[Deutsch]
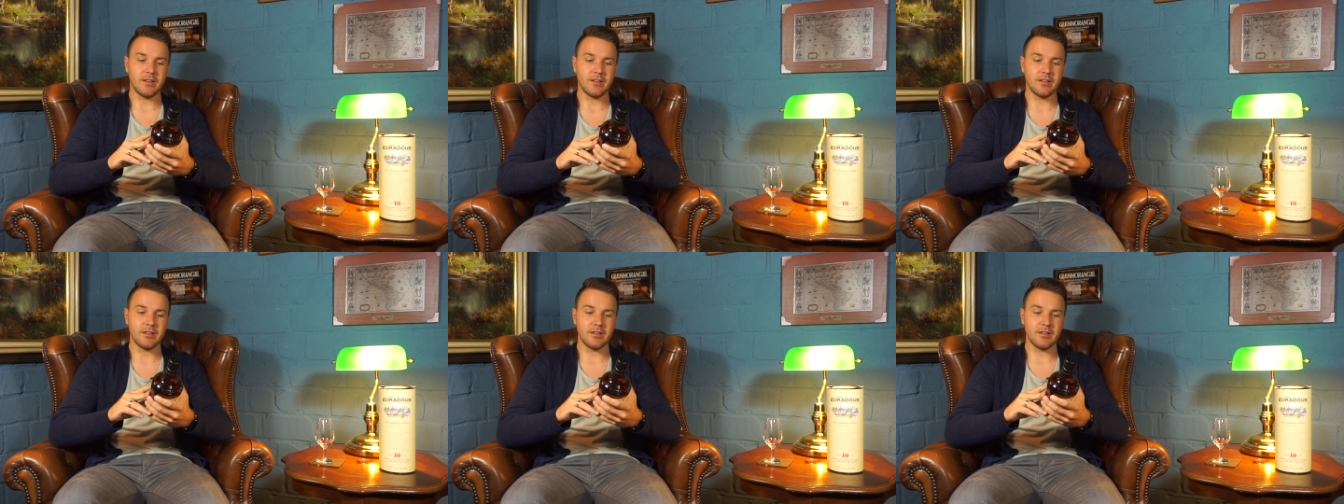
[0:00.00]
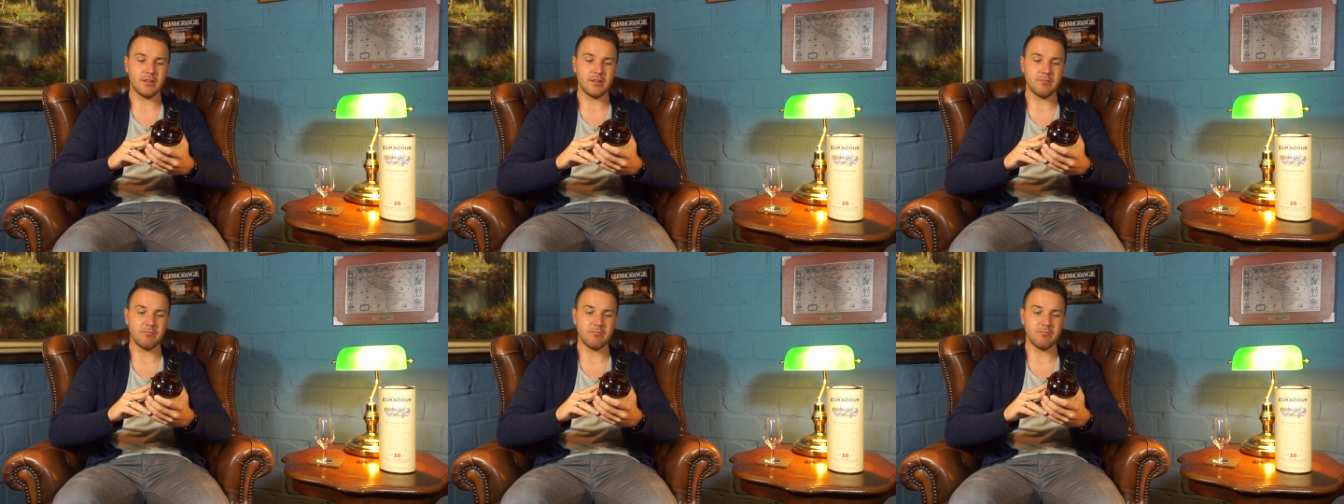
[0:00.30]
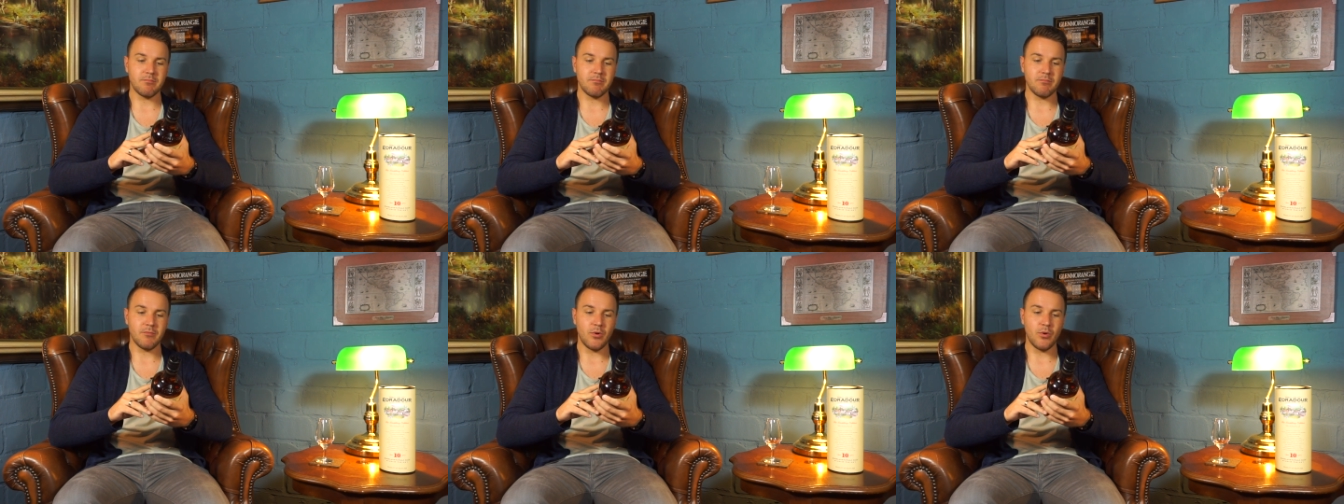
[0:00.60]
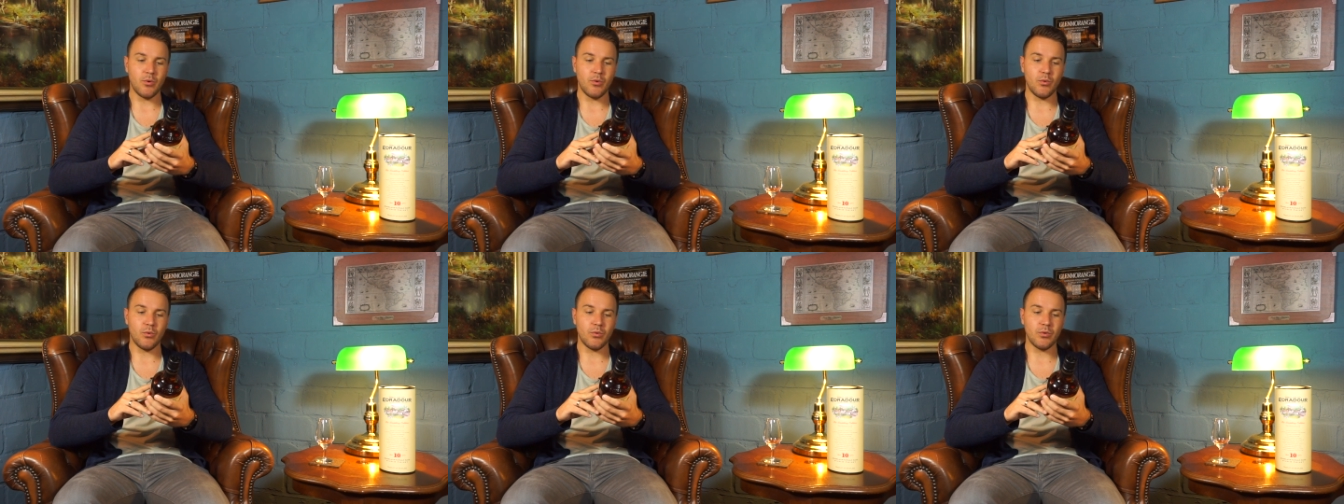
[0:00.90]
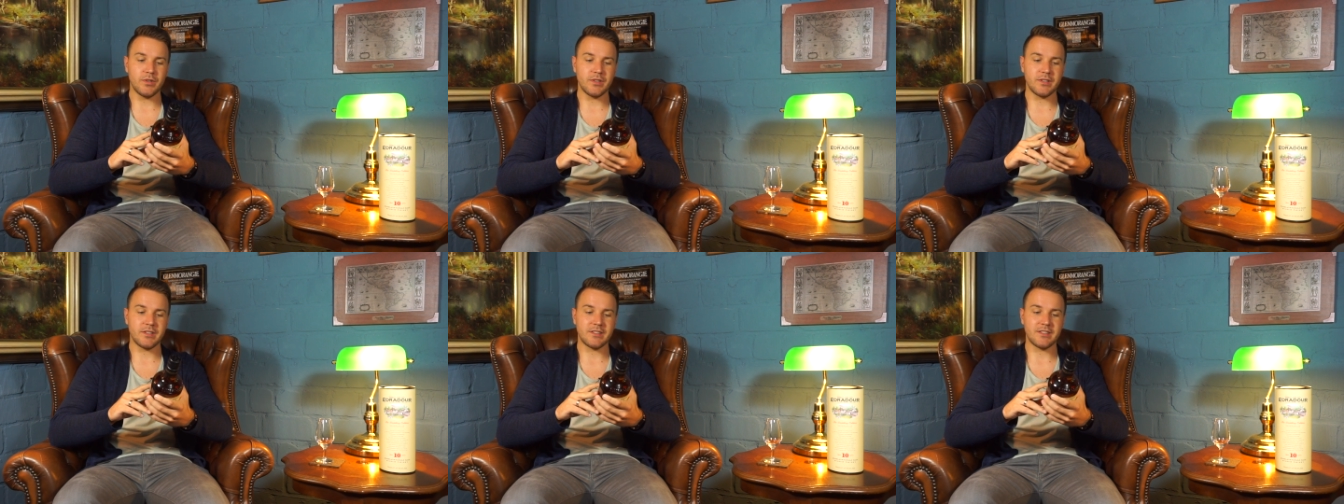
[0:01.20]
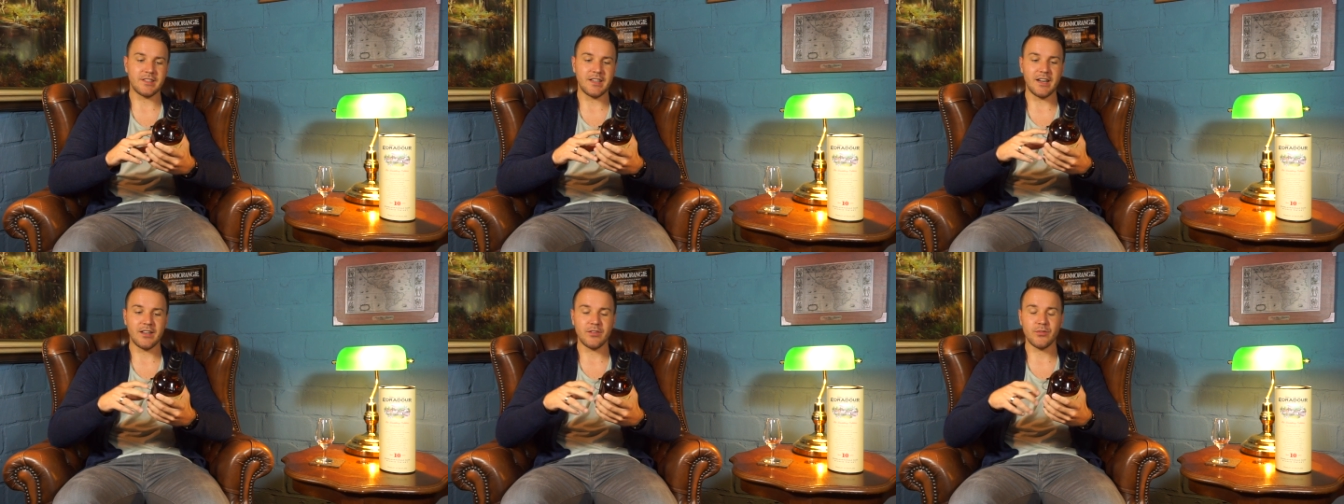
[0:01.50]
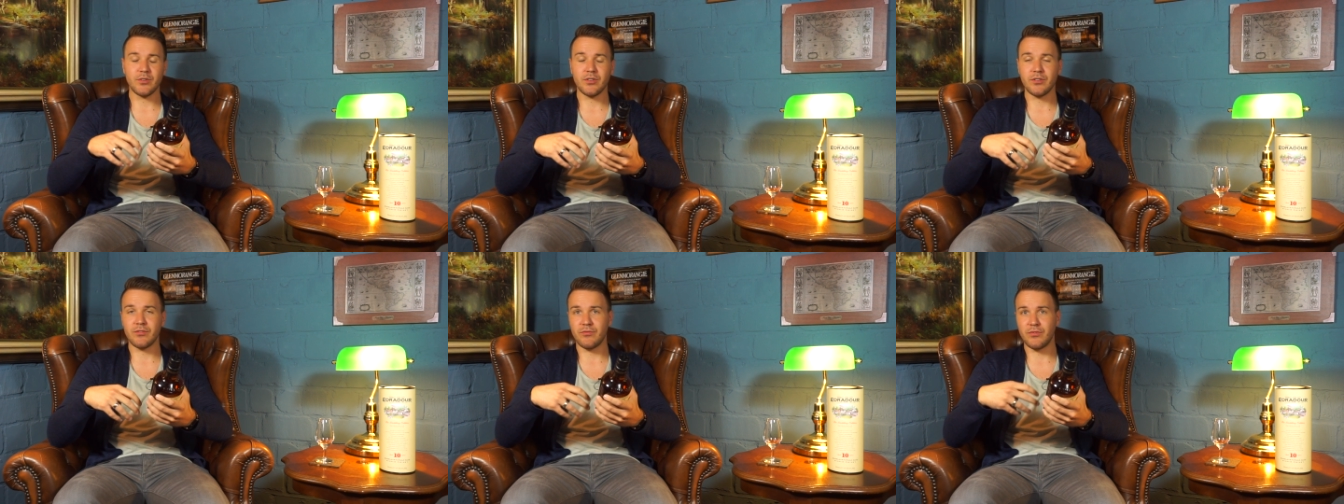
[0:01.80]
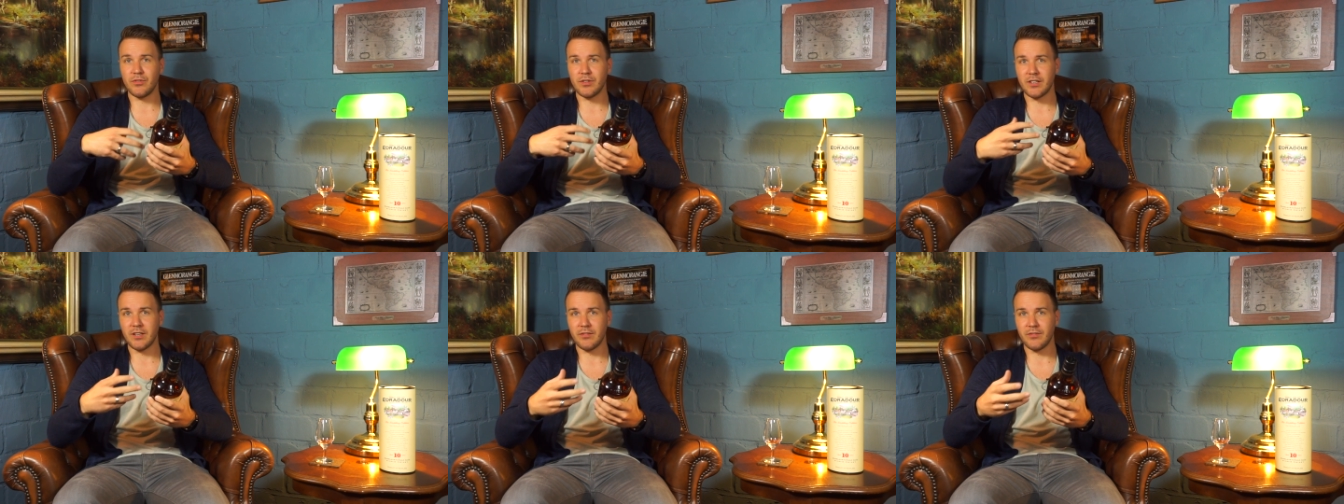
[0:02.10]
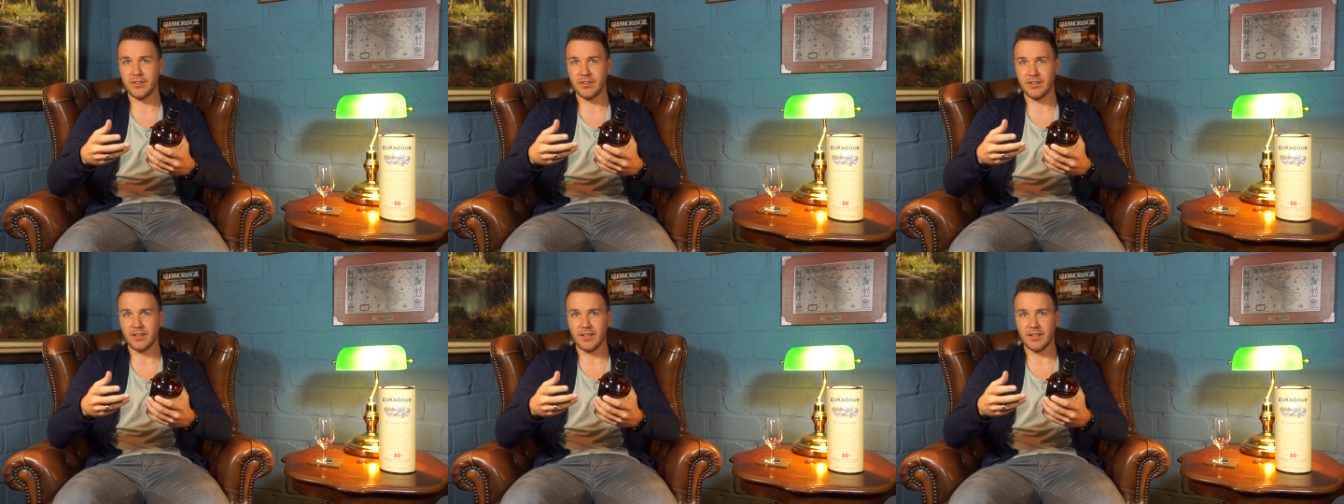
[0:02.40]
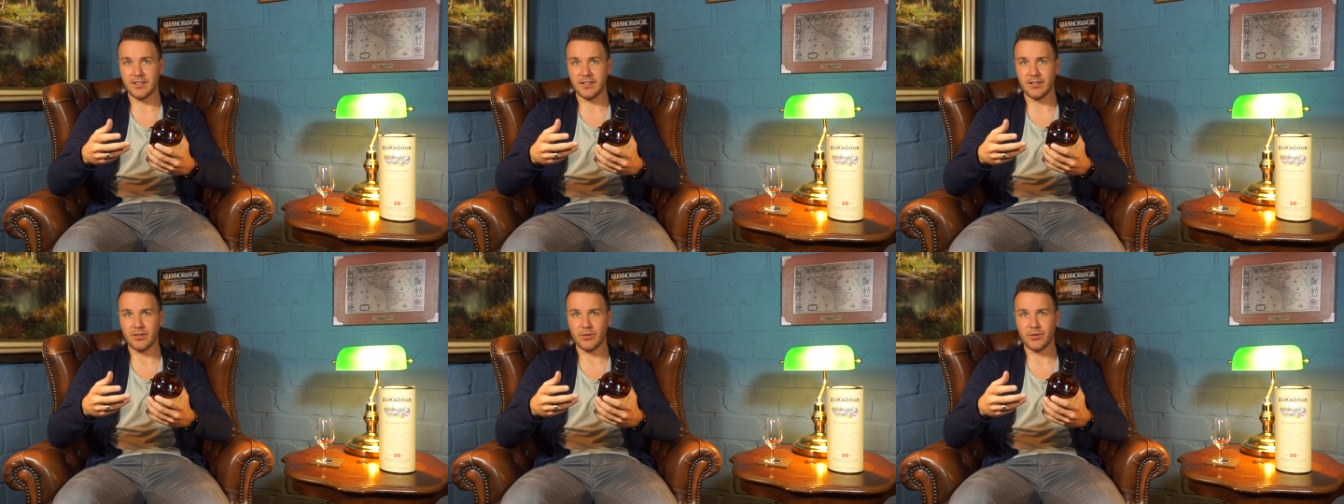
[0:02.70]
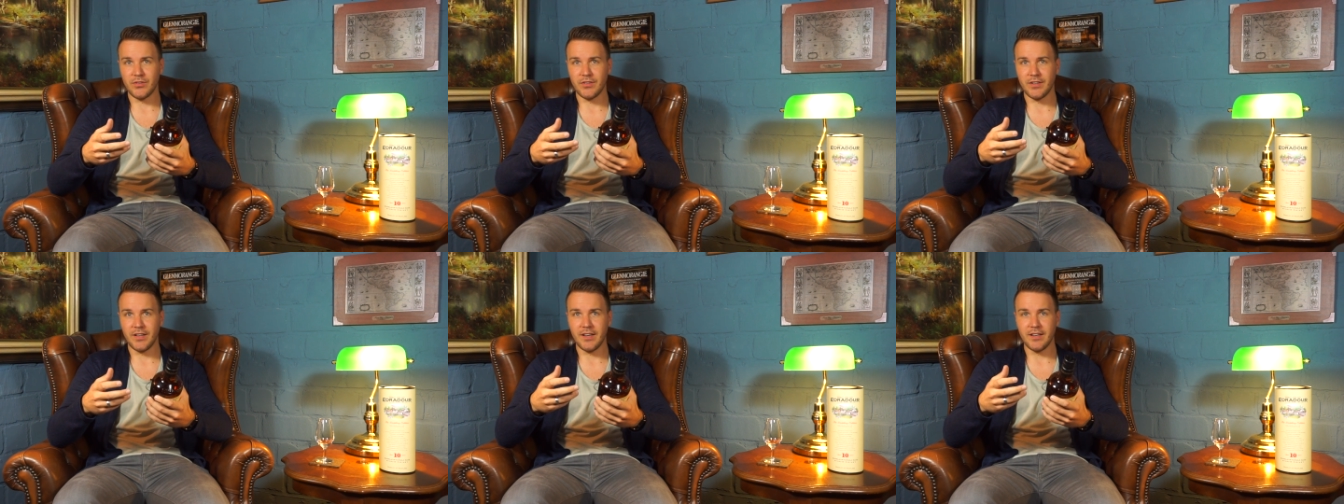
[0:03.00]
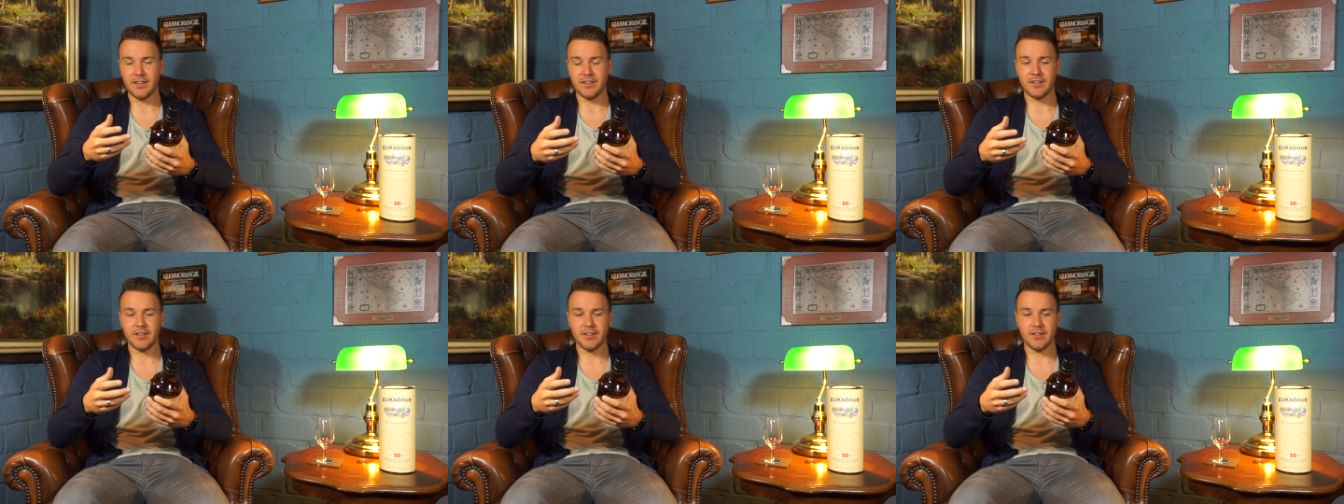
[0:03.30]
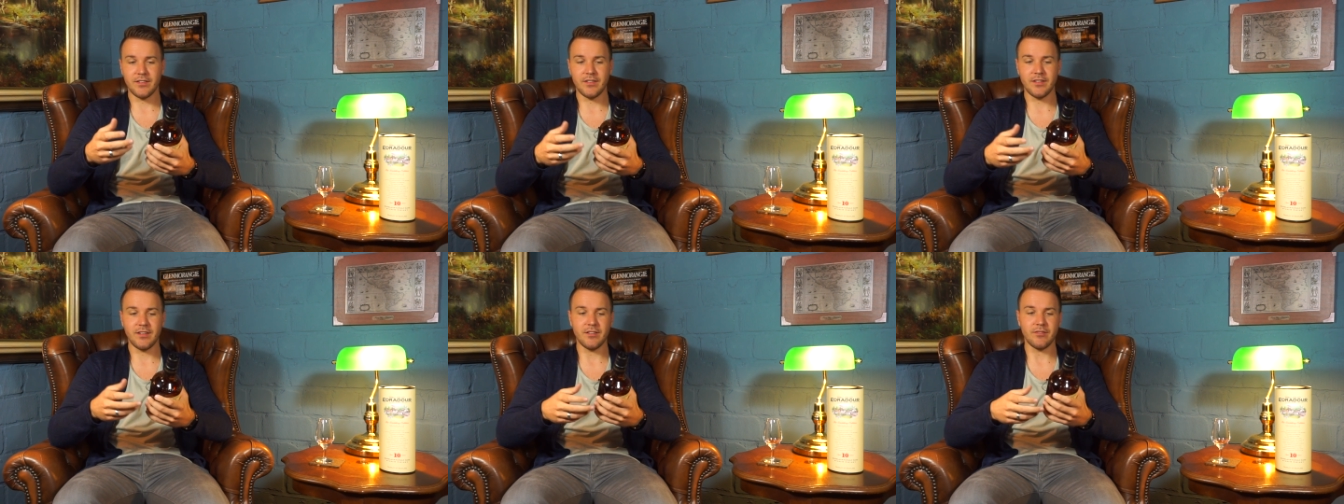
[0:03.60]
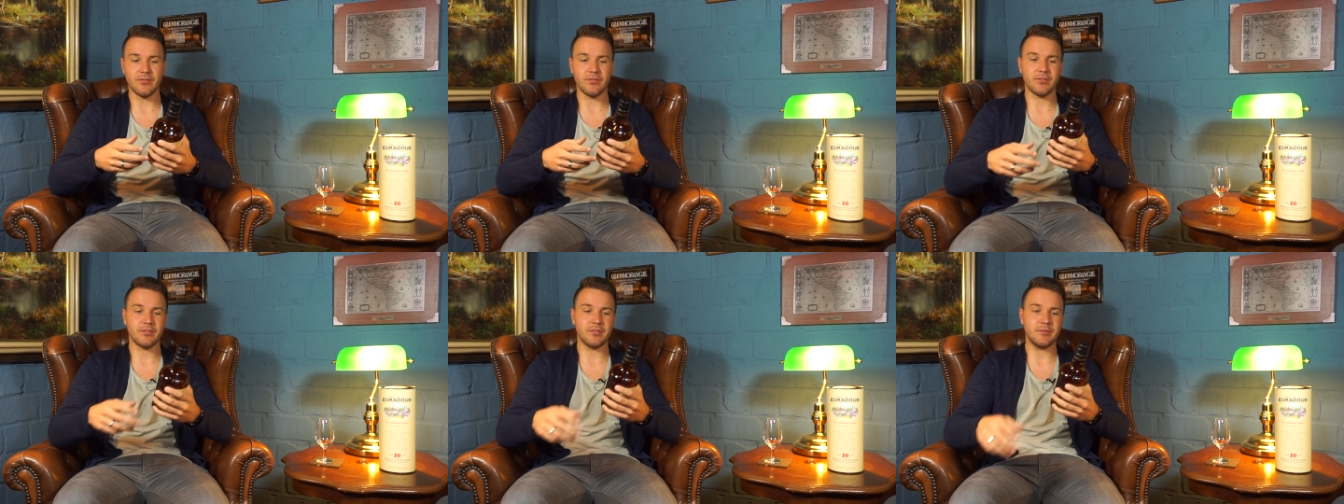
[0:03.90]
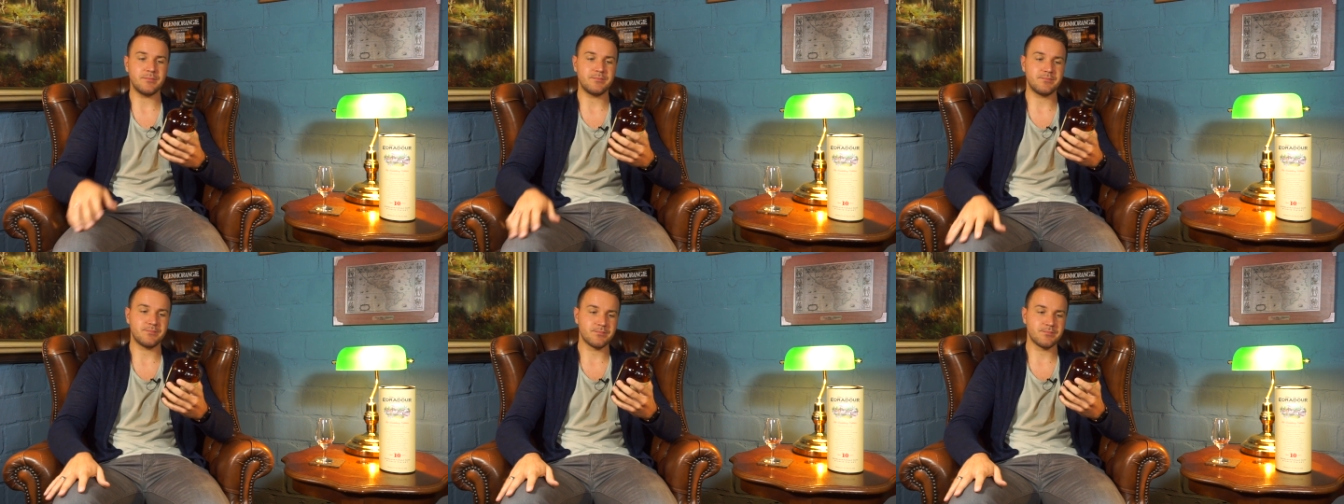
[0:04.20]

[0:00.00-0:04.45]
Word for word: Ähm, und dadurch wird der Whisky halt dann auch sehr intensiv.